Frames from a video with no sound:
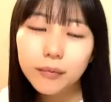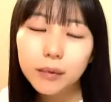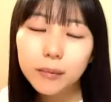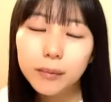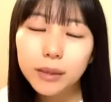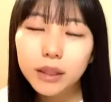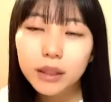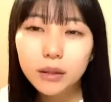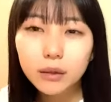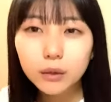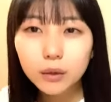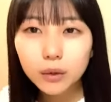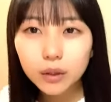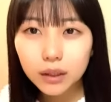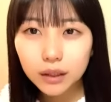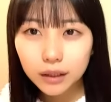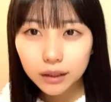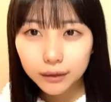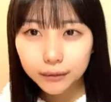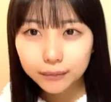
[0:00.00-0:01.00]
見てる
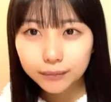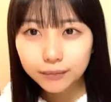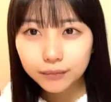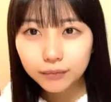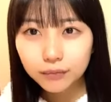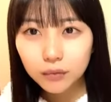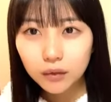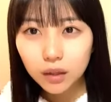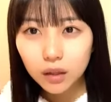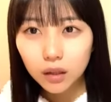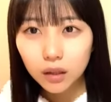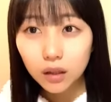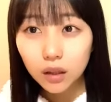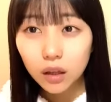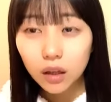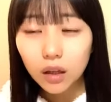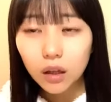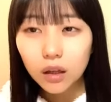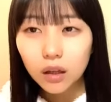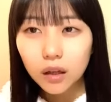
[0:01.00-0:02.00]
時に
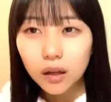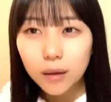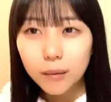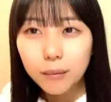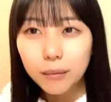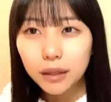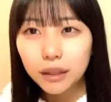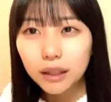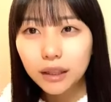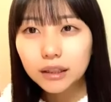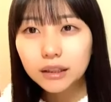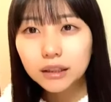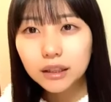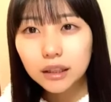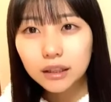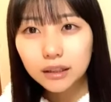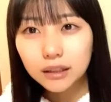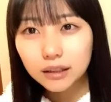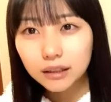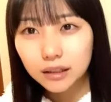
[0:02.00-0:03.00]
まあ確
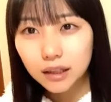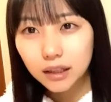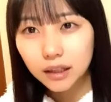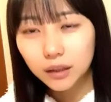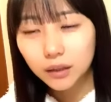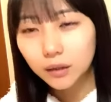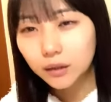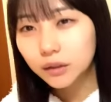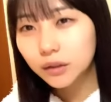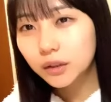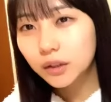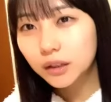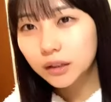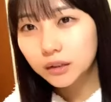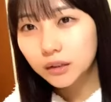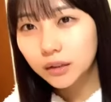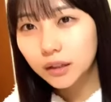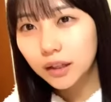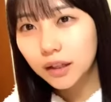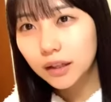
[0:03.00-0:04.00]
かにさ人それ
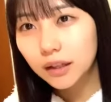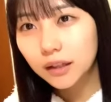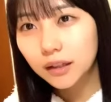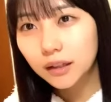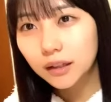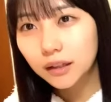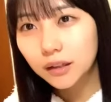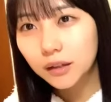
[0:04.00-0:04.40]
ぞれ